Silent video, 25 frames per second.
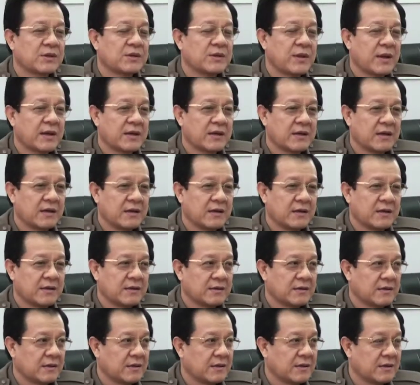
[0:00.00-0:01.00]
doanh nghiệp tiếp
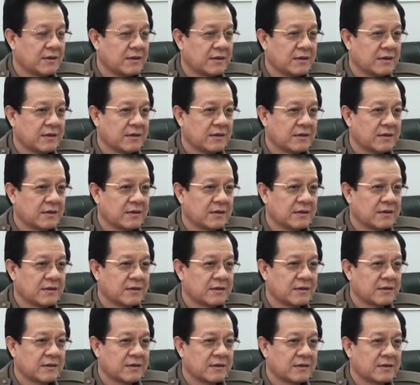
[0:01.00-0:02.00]
tục phát triển thương hiệu,
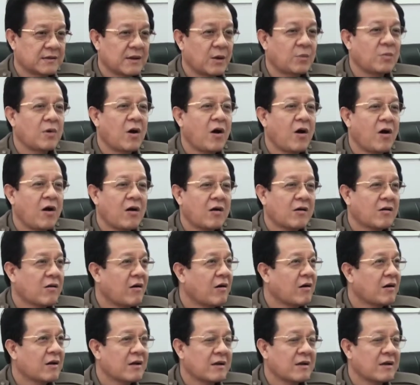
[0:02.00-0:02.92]
nâng cao năng lực cạnh